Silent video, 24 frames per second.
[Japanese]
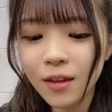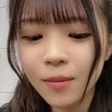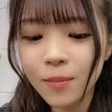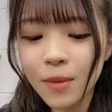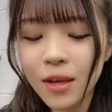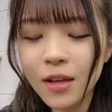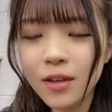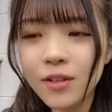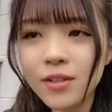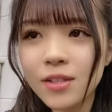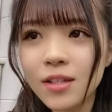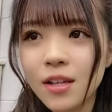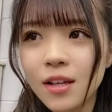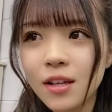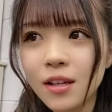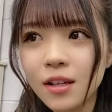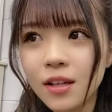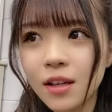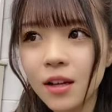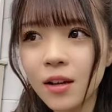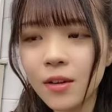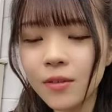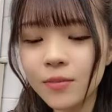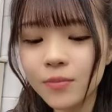メイクさん
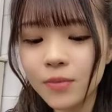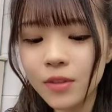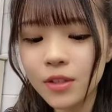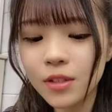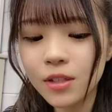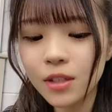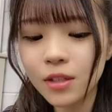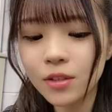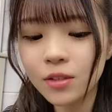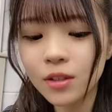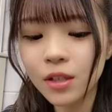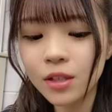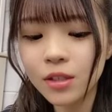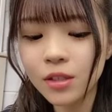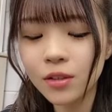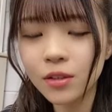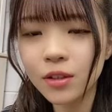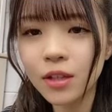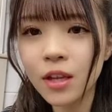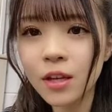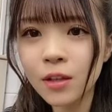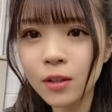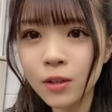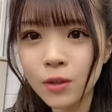がしてくださ
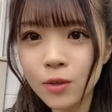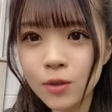る研